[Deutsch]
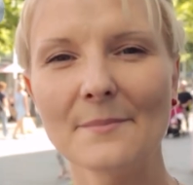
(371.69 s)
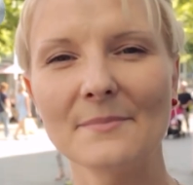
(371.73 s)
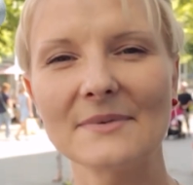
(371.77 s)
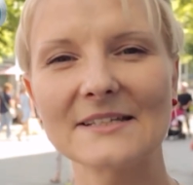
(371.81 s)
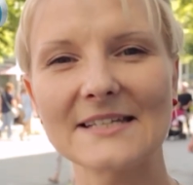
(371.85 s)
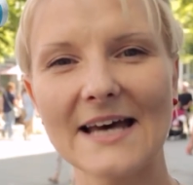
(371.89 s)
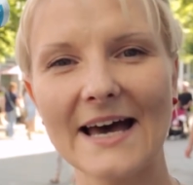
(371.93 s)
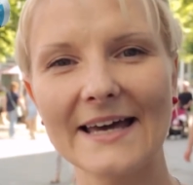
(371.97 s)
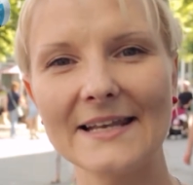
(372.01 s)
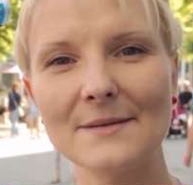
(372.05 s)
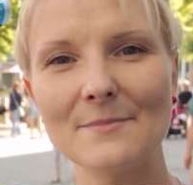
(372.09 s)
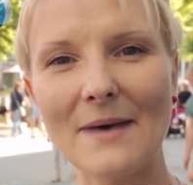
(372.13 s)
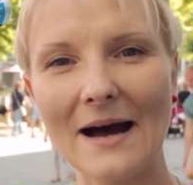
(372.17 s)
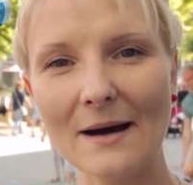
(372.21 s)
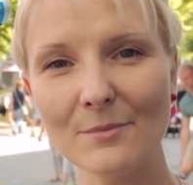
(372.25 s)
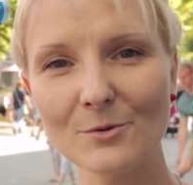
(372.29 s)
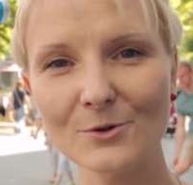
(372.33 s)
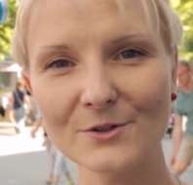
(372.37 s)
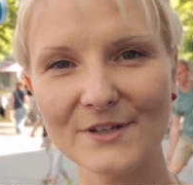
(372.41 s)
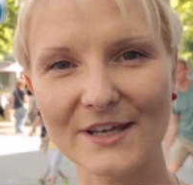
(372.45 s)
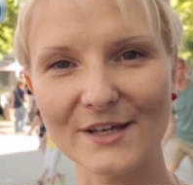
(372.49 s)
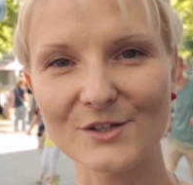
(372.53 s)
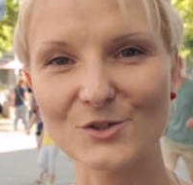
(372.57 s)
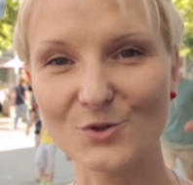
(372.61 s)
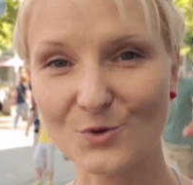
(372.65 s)
mit einem
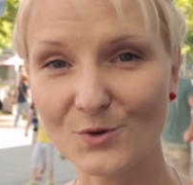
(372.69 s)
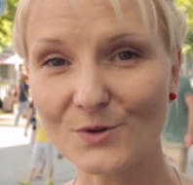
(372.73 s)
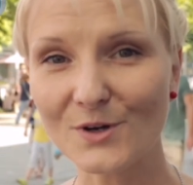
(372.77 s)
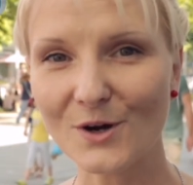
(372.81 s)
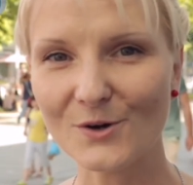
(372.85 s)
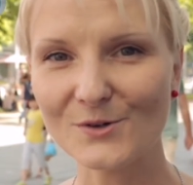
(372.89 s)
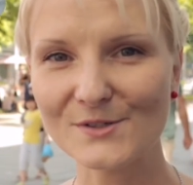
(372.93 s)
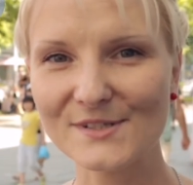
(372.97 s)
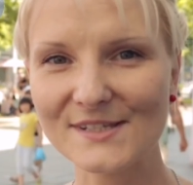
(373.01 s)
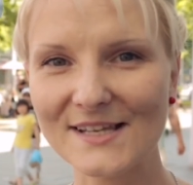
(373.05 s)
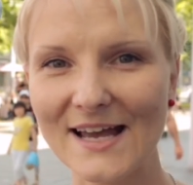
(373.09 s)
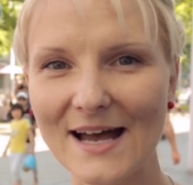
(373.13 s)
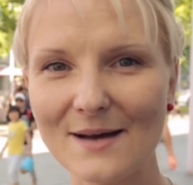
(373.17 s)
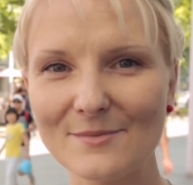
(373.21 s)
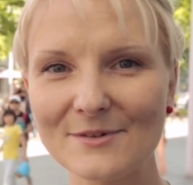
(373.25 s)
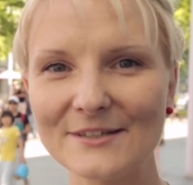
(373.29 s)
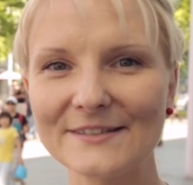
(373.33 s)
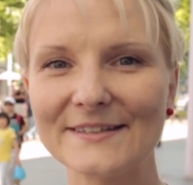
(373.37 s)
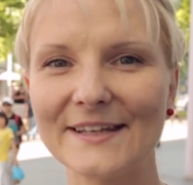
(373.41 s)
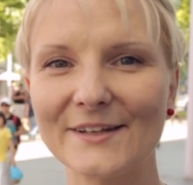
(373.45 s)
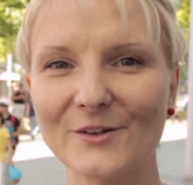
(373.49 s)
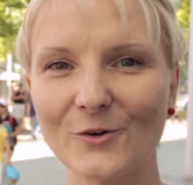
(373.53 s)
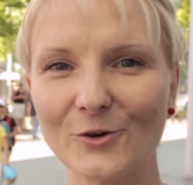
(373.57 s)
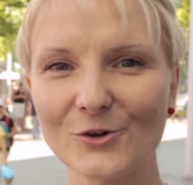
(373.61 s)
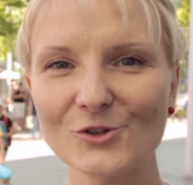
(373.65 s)
Abo der
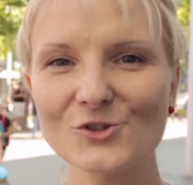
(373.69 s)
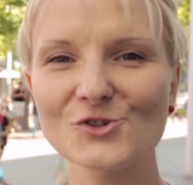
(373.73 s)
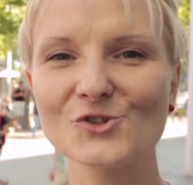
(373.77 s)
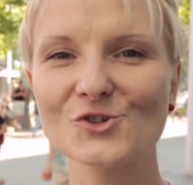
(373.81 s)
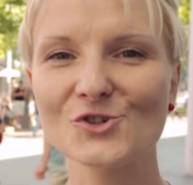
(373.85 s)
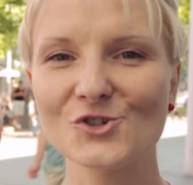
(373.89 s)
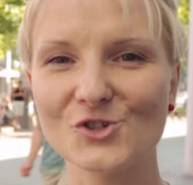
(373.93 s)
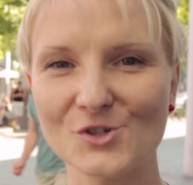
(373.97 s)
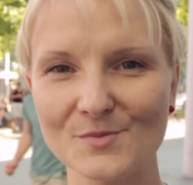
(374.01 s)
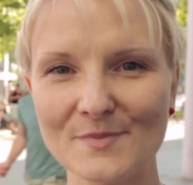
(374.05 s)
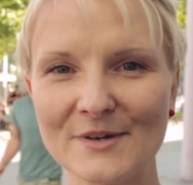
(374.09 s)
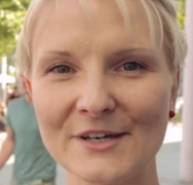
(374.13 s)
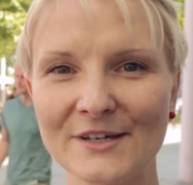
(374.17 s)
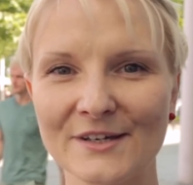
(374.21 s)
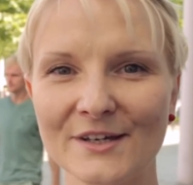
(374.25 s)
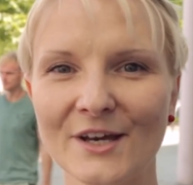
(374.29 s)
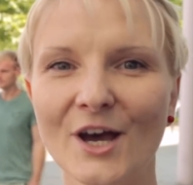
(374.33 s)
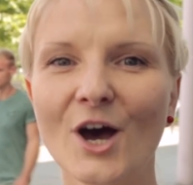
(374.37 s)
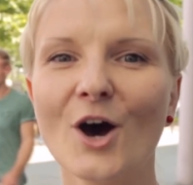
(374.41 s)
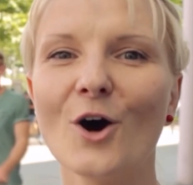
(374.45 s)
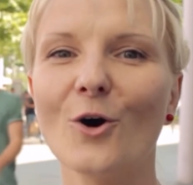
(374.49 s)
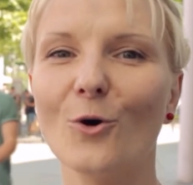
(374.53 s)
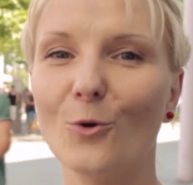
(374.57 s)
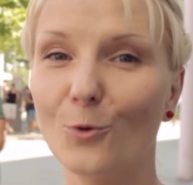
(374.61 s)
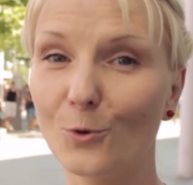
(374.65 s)
Druckausgabe der Deutschen Stimme
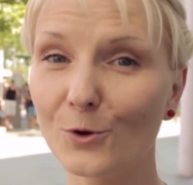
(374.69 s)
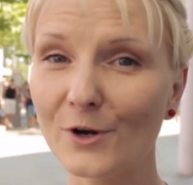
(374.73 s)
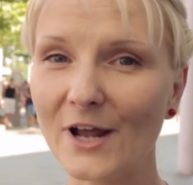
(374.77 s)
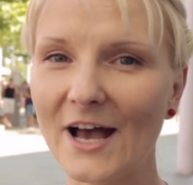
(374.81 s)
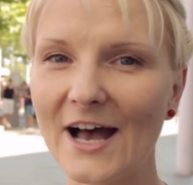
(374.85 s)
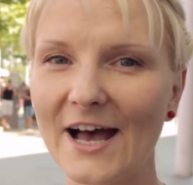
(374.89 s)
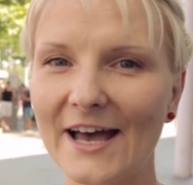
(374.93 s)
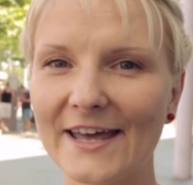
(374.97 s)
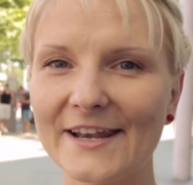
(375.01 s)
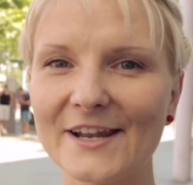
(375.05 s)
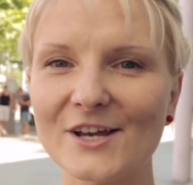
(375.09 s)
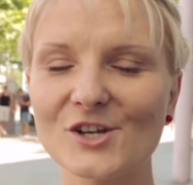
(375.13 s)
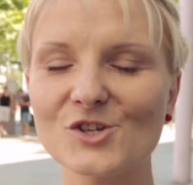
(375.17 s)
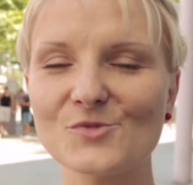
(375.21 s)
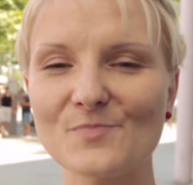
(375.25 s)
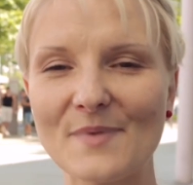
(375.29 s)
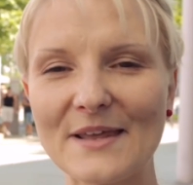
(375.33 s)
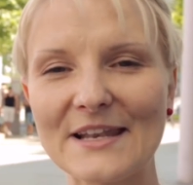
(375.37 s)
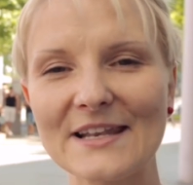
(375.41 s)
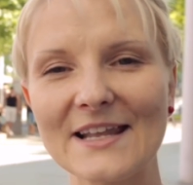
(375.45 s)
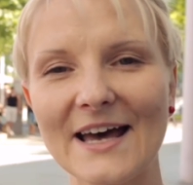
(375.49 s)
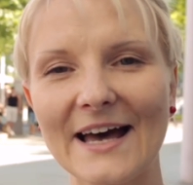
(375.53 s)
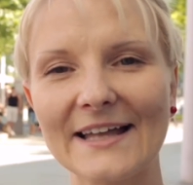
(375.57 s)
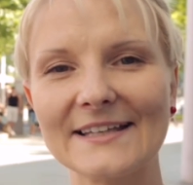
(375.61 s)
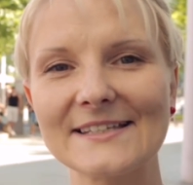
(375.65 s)
oder einer
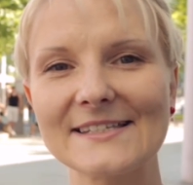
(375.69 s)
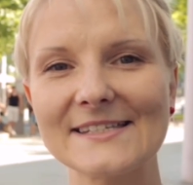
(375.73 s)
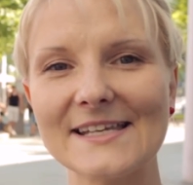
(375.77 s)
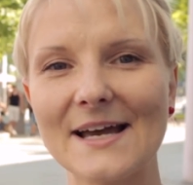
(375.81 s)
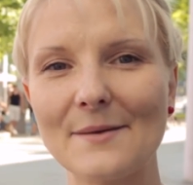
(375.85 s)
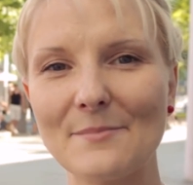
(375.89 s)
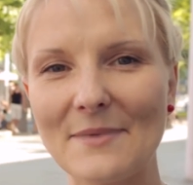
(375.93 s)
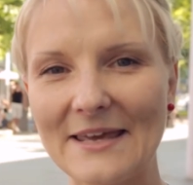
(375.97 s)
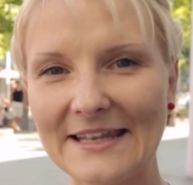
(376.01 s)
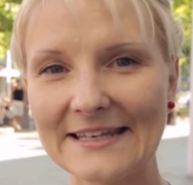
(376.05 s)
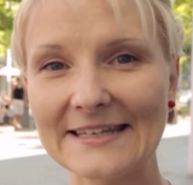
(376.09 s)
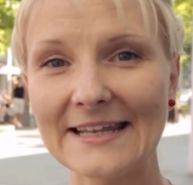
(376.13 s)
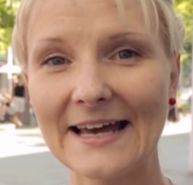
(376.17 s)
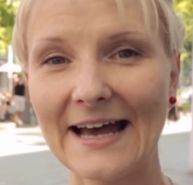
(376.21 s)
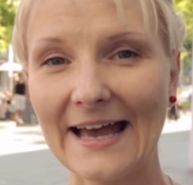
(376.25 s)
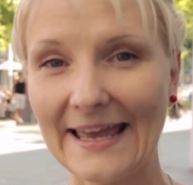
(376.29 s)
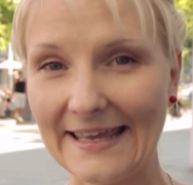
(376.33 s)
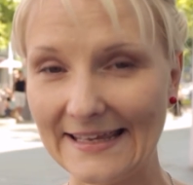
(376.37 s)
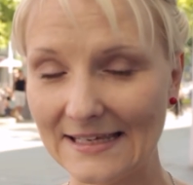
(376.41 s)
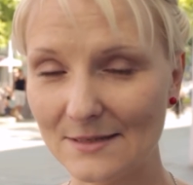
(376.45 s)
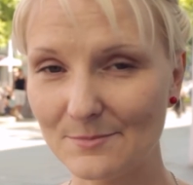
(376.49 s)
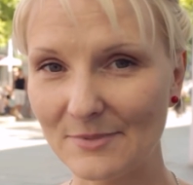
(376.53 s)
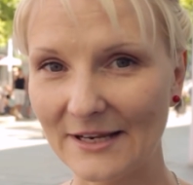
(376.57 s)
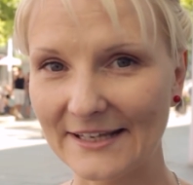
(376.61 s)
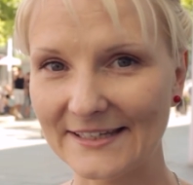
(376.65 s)
Spende an die am Ende
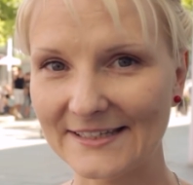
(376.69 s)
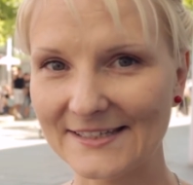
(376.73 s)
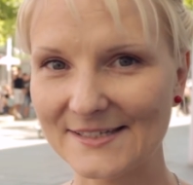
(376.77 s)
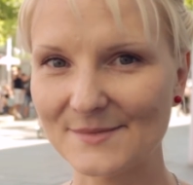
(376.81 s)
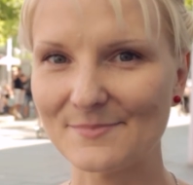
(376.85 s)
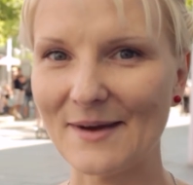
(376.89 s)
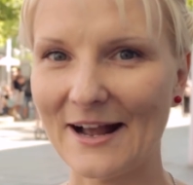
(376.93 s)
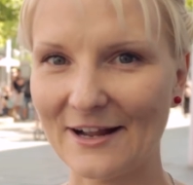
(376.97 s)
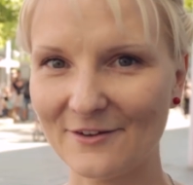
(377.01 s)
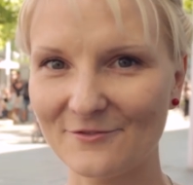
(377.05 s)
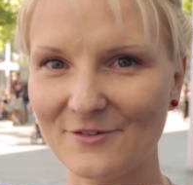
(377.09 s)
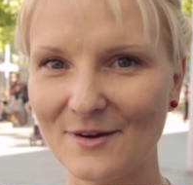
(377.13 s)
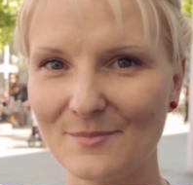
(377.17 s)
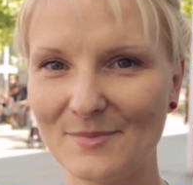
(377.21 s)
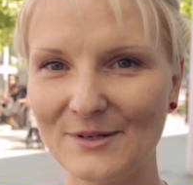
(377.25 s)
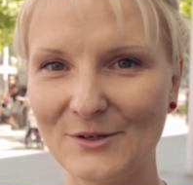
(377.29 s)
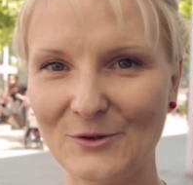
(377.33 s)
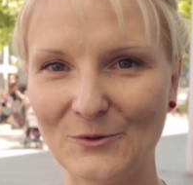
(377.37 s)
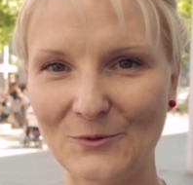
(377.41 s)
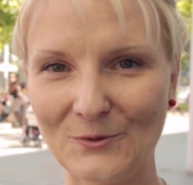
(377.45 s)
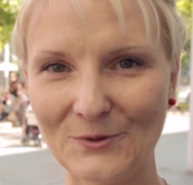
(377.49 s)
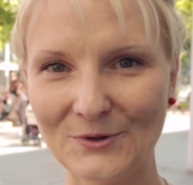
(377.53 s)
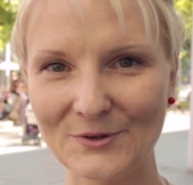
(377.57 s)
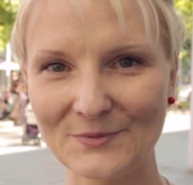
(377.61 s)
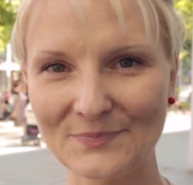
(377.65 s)
eingeblendete
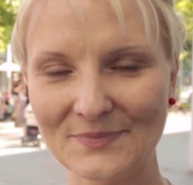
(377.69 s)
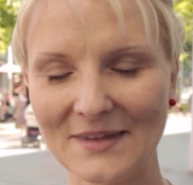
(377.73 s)
Bankverbindung.